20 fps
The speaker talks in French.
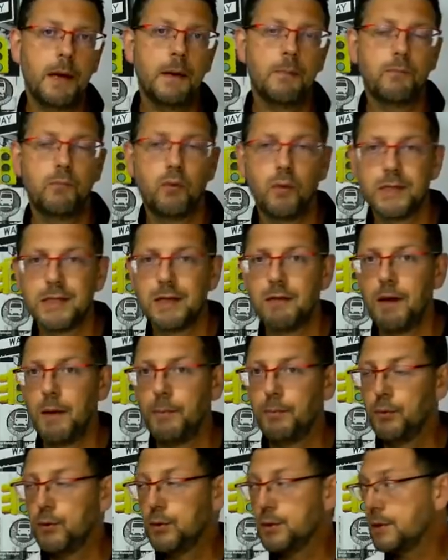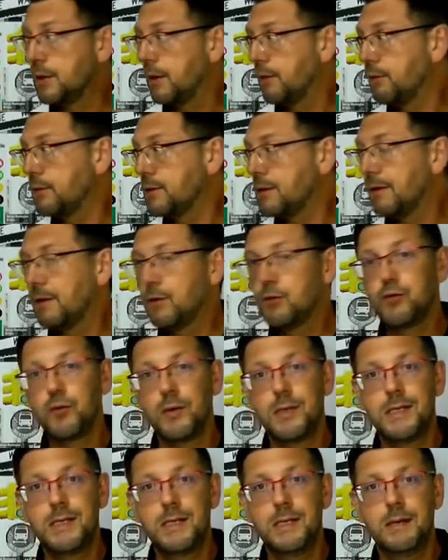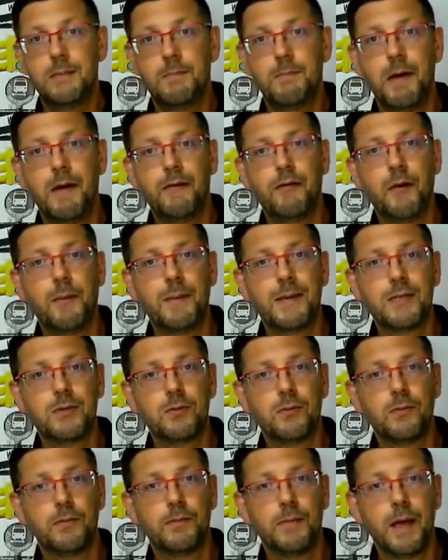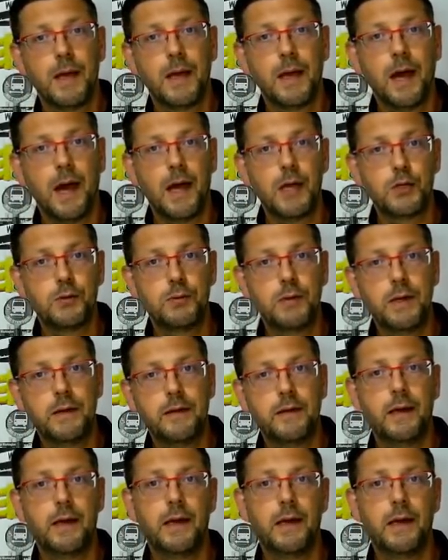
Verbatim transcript: pas, pour en savoir plus, vous avez toujours ici ma formation gratuite.